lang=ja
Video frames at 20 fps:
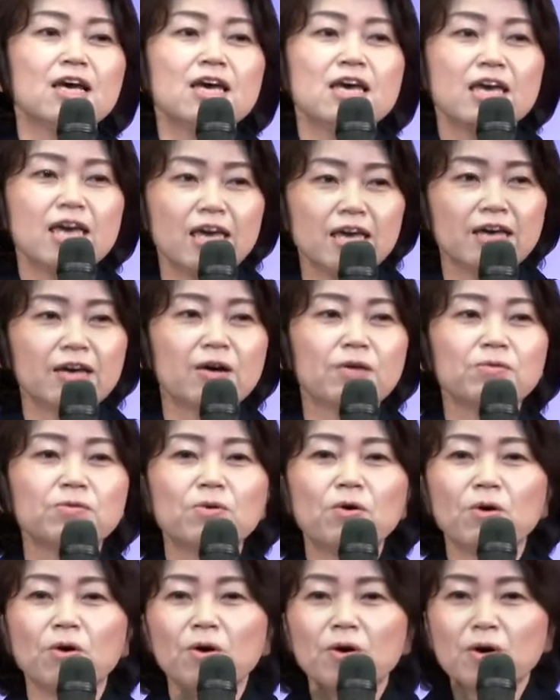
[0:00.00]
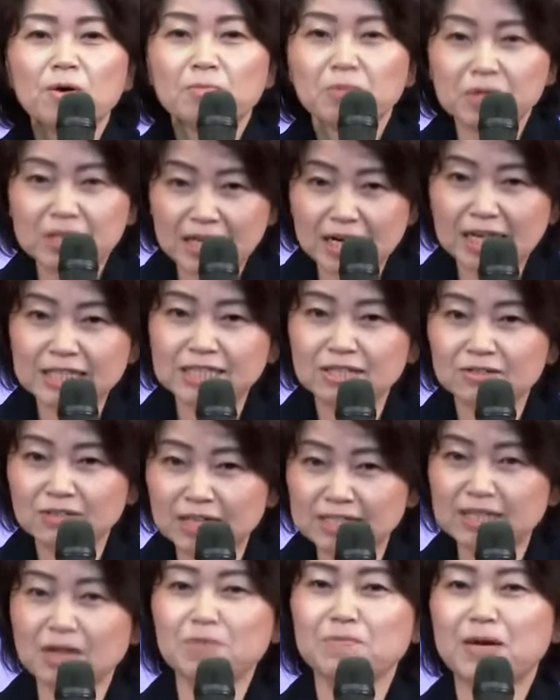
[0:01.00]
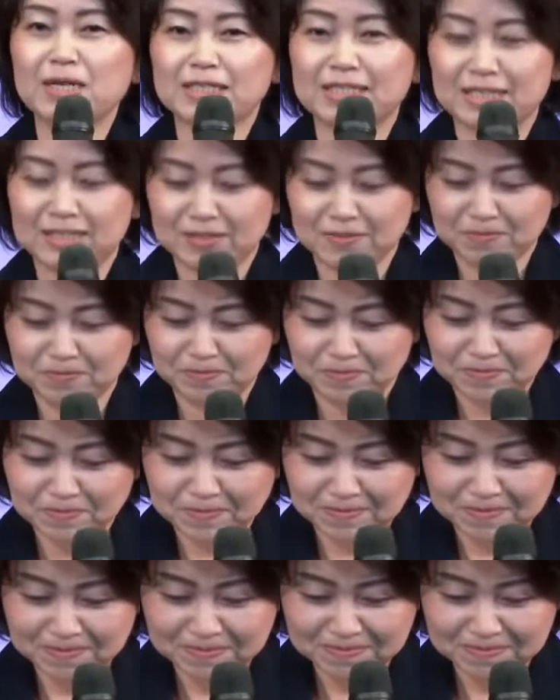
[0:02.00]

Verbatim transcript: 平安をもたらしてくださいます。皆